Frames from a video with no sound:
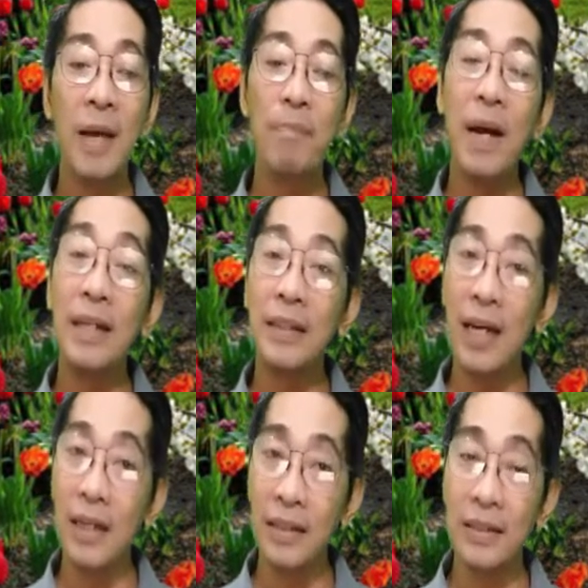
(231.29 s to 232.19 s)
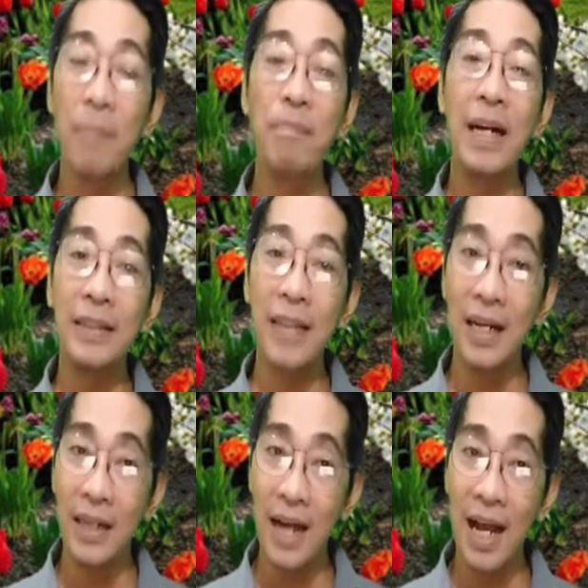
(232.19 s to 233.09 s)
pangtang, sa
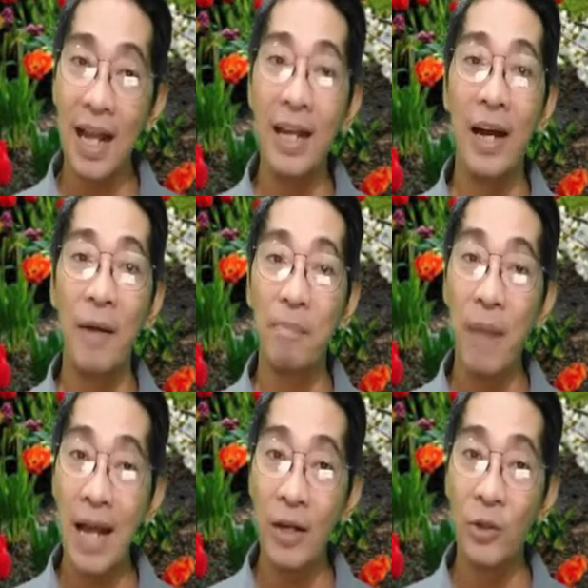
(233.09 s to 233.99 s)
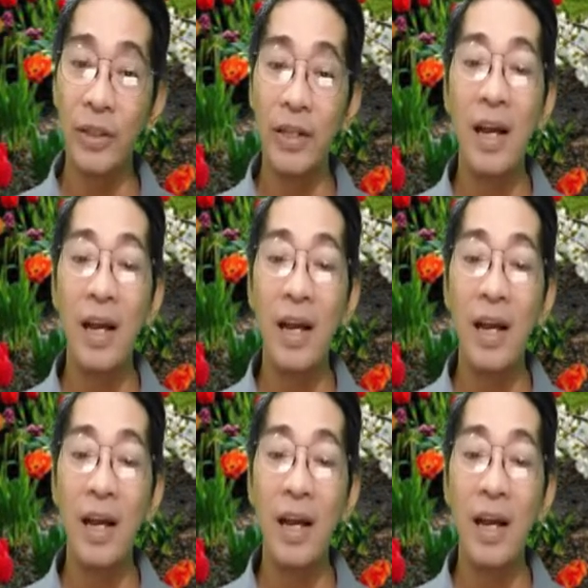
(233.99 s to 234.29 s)
pagtanggal ng pagod